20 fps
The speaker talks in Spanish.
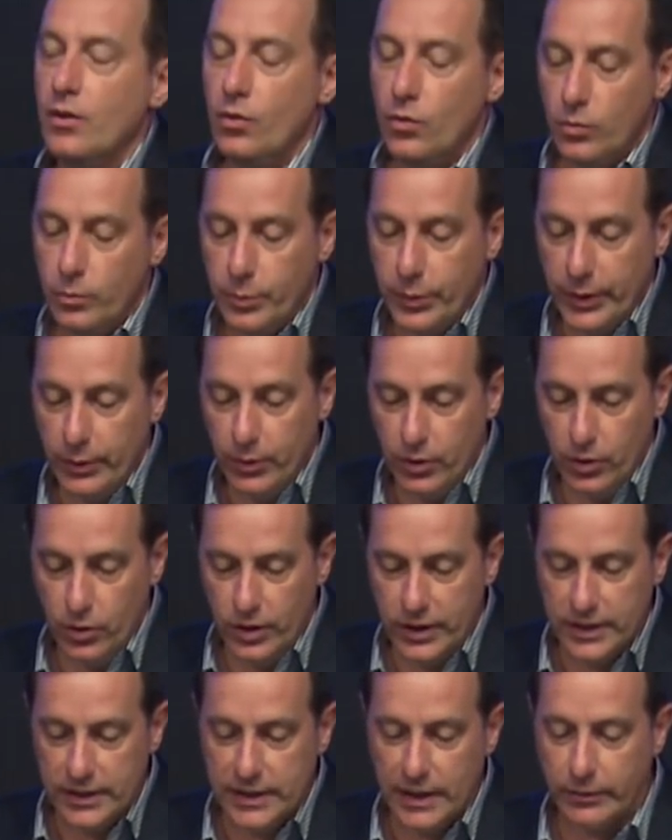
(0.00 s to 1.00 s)
un pueblo
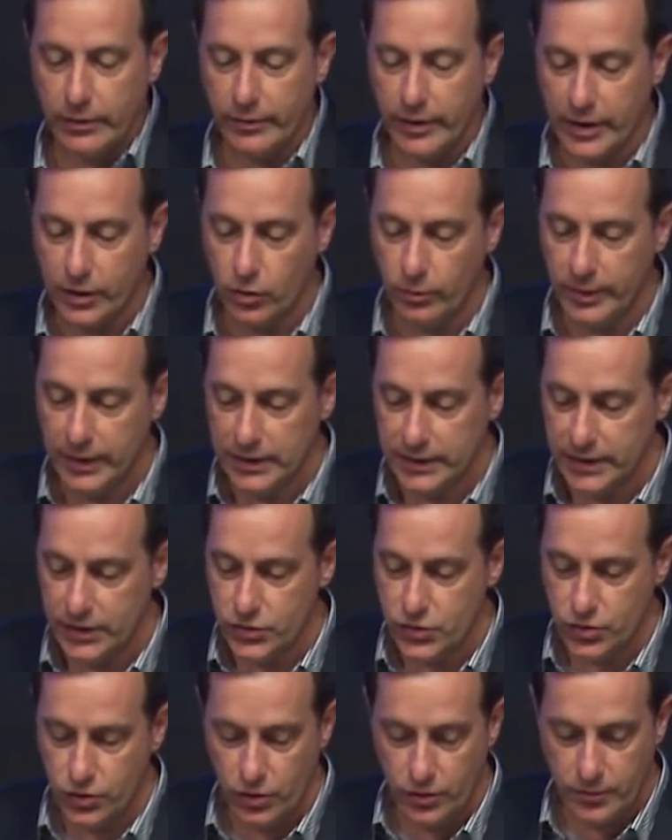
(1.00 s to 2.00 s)
que estaba bajo
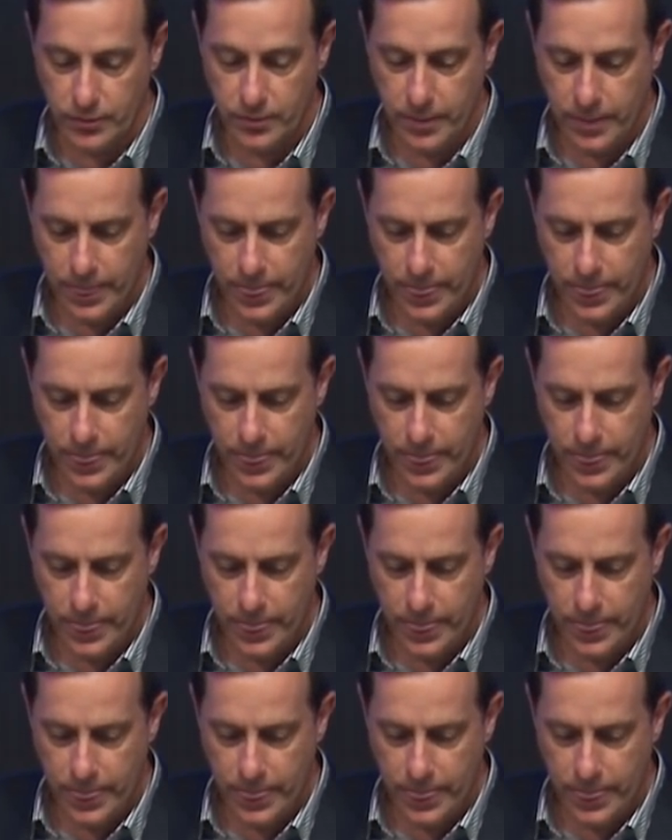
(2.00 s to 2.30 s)
maldición.